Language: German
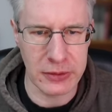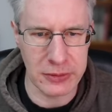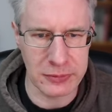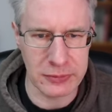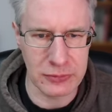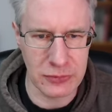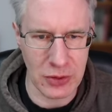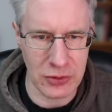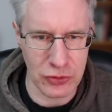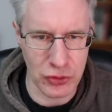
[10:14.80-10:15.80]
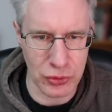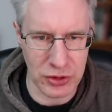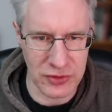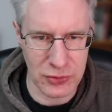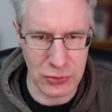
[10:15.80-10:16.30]
Ähm, also ein
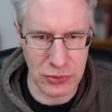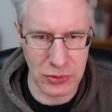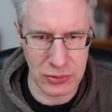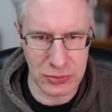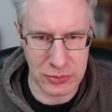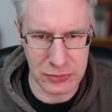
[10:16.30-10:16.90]
schöner Zug,